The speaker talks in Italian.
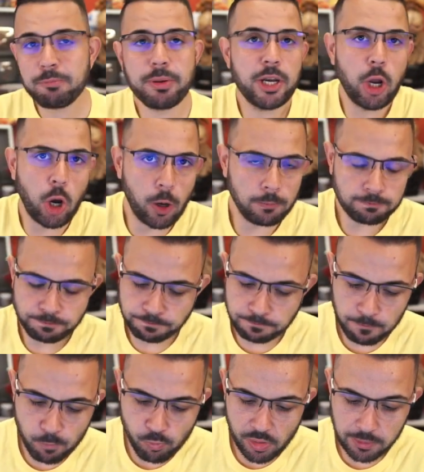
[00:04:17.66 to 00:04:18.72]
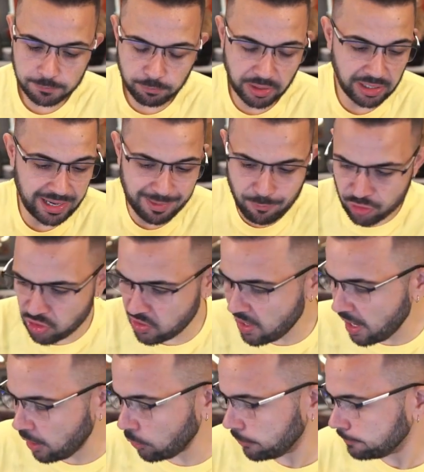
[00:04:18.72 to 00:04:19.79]
Però, parliamoci
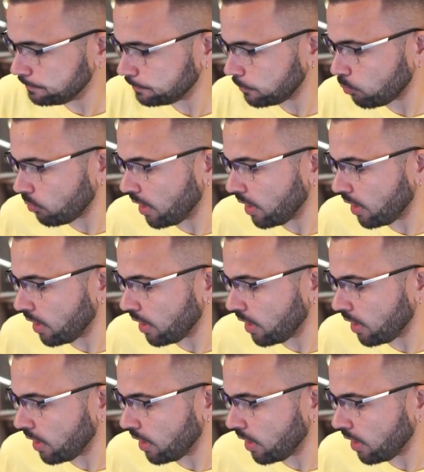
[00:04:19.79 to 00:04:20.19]
chiaro,